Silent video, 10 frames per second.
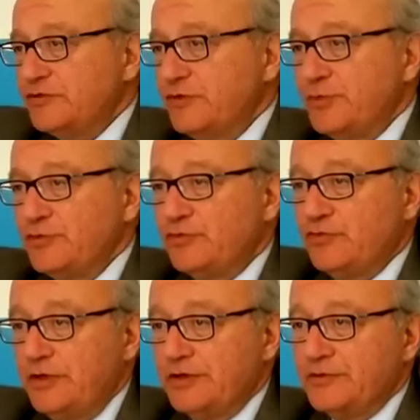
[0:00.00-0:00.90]
Je n'avais pas
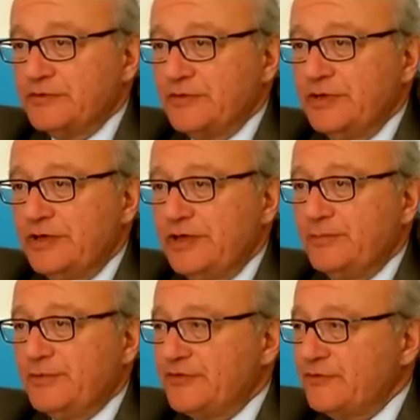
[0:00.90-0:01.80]
du tout
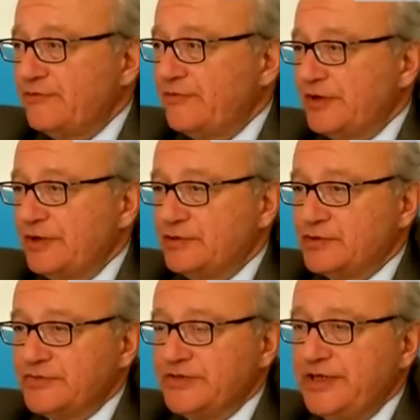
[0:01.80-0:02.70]
l'impression de faire quelque chose